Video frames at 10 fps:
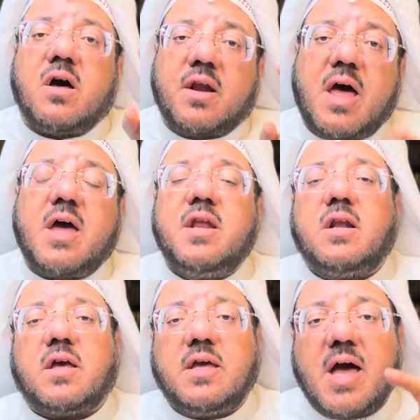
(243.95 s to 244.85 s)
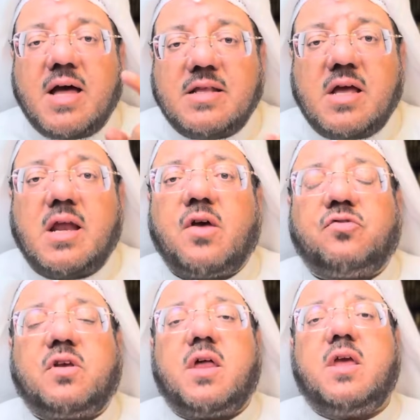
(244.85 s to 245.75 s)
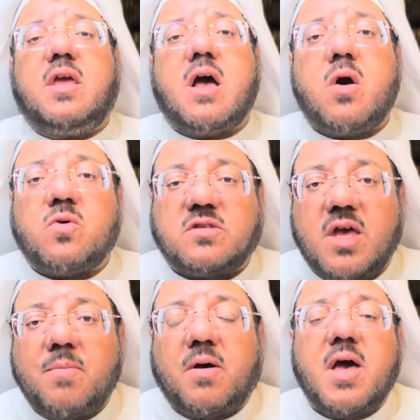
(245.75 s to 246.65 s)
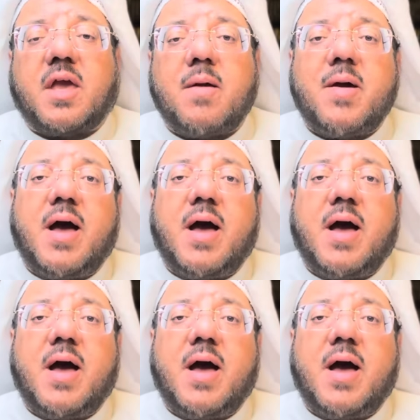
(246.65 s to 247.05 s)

رهن القيادة العسكرية وسيبقى كما